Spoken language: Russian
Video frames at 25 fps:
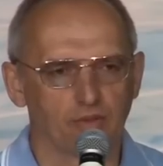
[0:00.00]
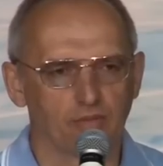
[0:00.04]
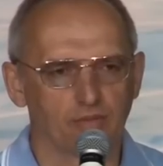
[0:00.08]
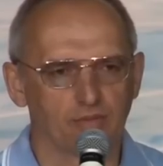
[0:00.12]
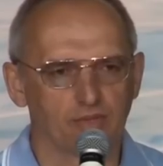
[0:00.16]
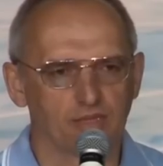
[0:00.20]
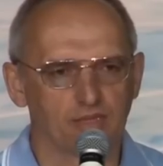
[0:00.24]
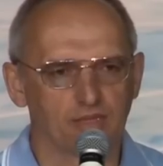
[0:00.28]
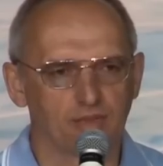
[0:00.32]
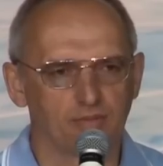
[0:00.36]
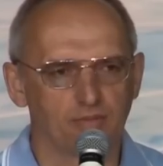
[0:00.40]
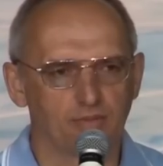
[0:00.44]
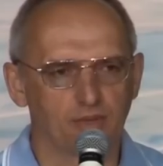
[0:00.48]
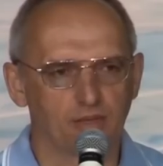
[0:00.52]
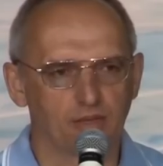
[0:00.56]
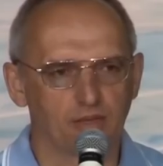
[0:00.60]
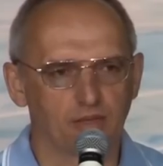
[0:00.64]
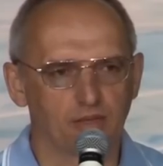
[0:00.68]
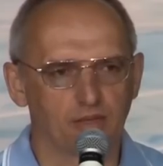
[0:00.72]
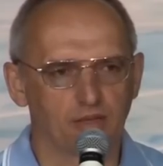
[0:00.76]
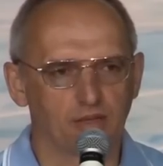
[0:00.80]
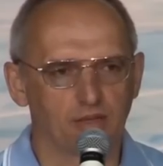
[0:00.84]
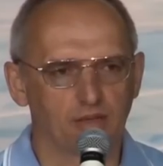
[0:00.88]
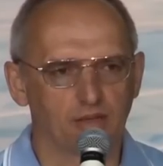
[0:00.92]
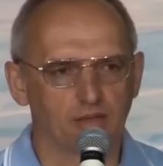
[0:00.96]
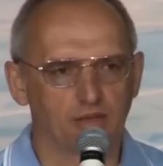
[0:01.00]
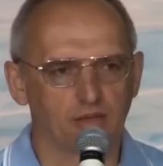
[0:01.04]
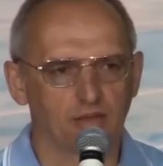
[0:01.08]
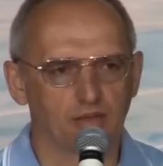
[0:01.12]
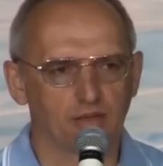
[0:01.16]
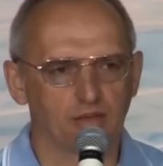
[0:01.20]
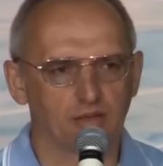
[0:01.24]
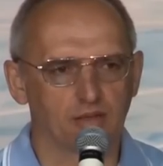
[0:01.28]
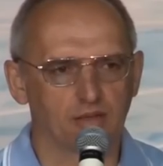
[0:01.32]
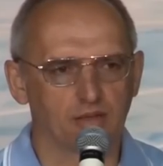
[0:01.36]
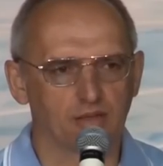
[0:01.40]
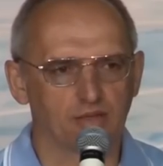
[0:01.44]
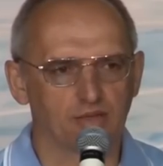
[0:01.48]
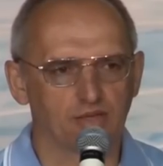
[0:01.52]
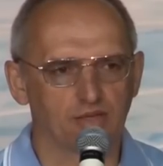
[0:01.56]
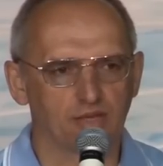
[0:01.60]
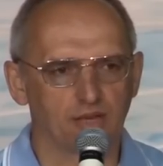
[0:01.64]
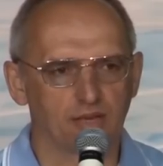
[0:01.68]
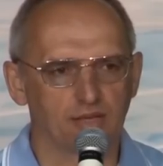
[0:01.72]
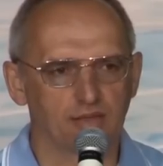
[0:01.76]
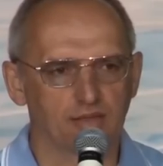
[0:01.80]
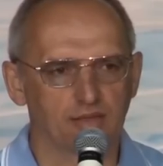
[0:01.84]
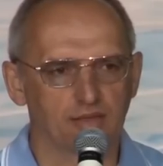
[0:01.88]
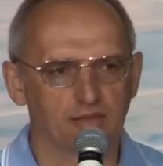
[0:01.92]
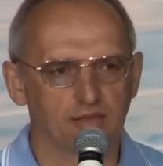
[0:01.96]
Постепенно это
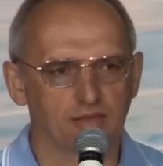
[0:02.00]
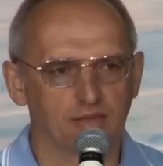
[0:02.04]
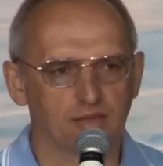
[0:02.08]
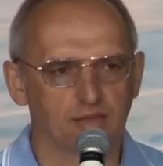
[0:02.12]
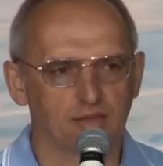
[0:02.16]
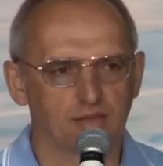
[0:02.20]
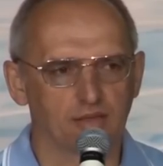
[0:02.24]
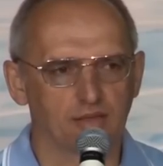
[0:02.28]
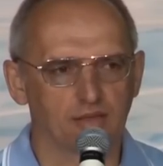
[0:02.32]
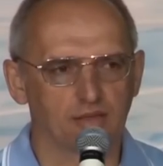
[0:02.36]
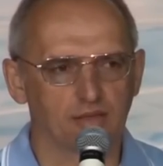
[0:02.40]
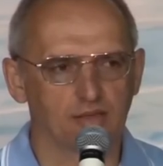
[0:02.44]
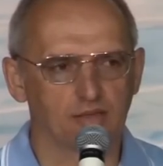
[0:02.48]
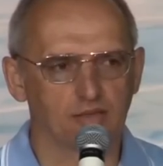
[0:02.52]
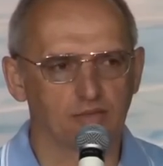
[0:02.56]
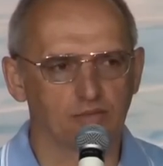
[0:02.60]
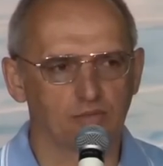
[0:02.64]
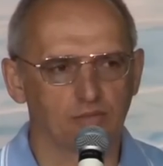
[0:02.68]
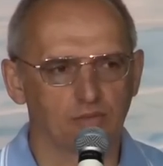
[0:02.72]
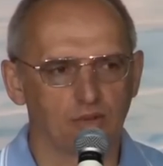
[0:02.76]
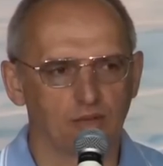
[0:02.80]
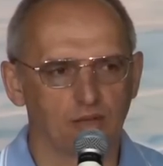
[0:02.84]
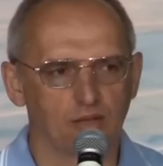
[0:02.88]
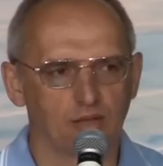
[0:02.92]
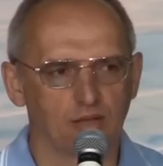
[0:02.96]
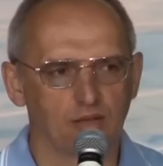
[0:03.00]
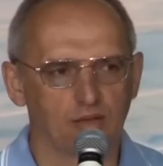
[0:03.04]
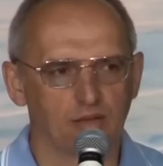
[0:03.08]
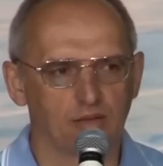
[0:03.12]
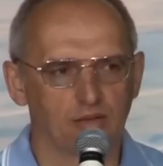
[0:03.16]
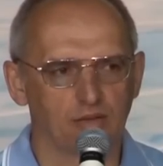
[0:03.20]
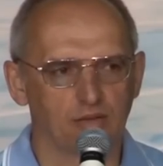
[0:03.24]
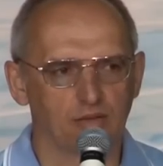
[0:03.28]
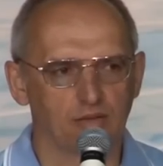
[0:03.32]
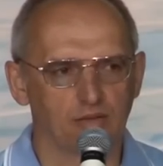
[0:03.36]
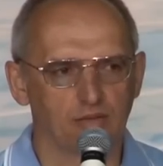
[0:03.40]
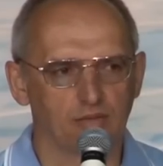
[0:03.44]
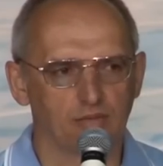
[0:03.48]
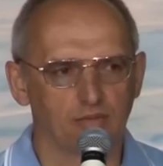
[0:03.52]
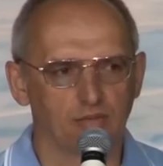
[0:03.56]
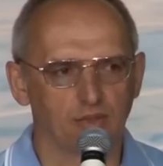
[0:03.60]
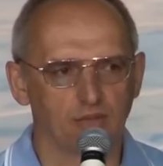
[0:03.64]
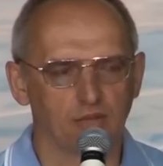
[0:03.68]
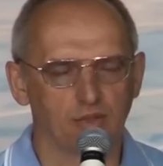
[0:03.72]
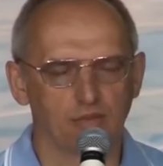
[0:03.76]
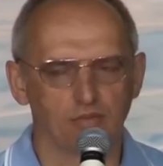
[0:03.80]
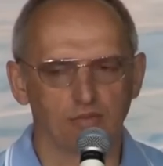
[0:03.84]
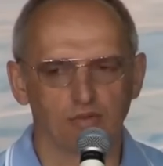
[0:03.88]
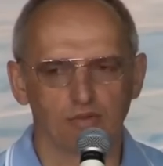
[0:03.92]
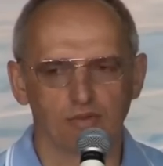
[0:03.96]
счастье из ума
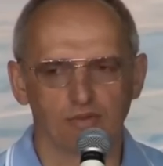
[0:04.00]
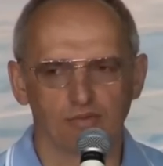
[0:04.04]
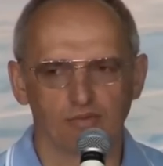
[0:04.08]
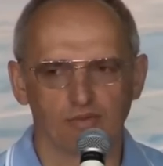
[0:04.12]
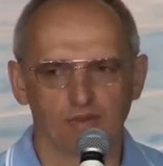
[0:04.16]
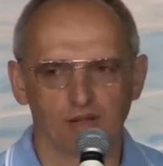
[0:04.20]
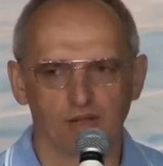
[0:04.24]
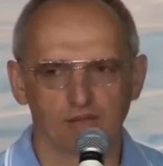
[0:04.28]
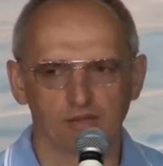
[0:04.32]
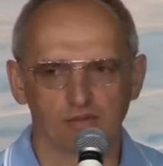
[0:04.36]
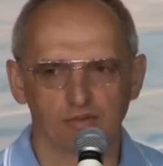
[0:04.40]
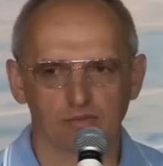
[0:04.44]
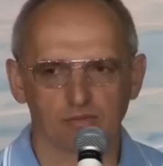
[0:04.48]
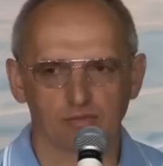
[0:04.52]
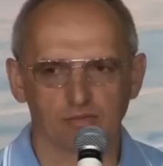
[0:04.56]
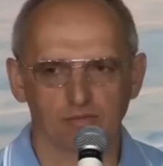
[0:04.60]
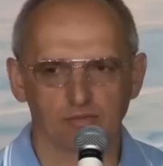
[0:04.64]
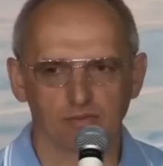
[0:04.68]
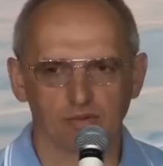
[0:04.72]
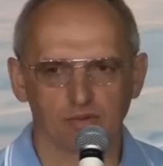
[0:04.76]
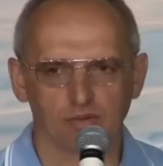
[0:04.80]
переходит в разум.